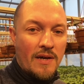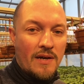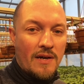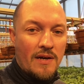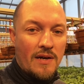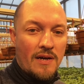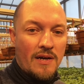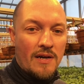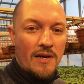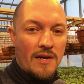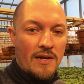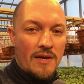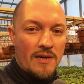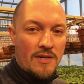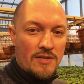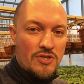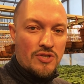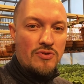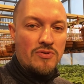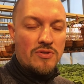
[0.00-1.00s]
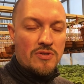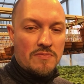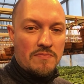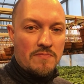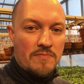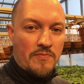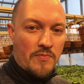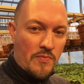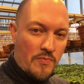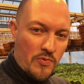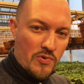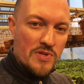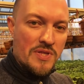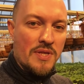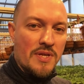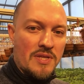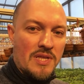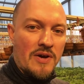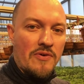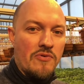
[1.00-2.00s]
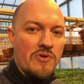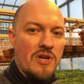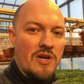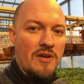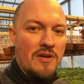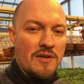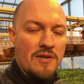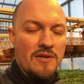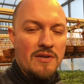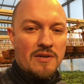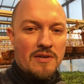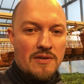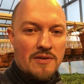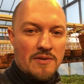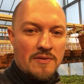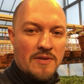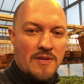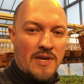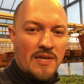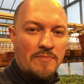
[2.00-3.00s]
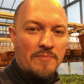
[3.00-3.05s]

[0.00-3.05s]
а, чуть после того, как э,